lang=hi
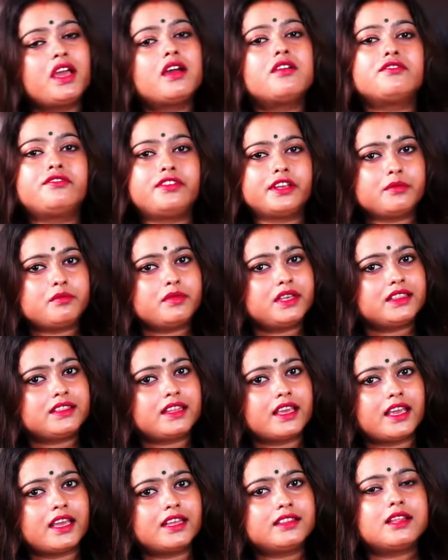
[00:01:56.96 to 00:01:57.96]
हम फिर
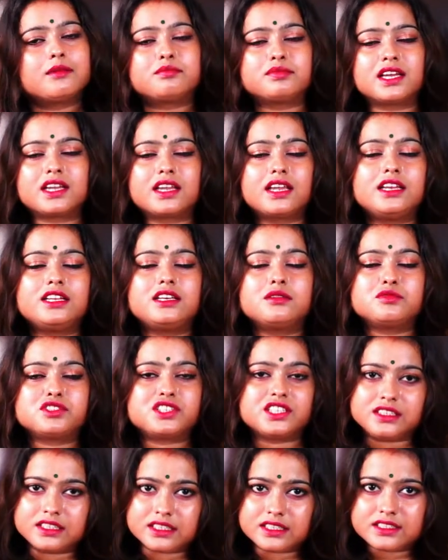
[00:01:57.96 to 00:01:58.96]
मिलते हैं तब तक के लिए
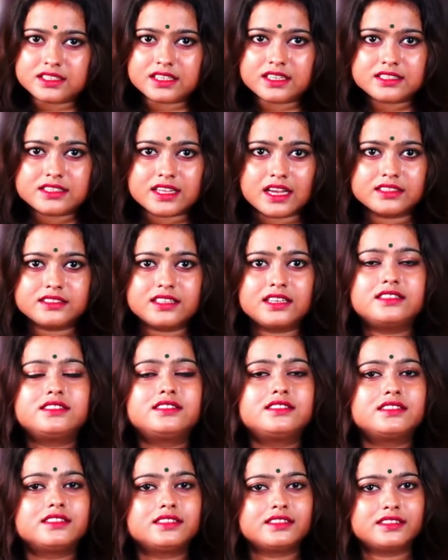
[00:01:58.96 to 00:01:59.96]
मुझे दीजिए इजाज़त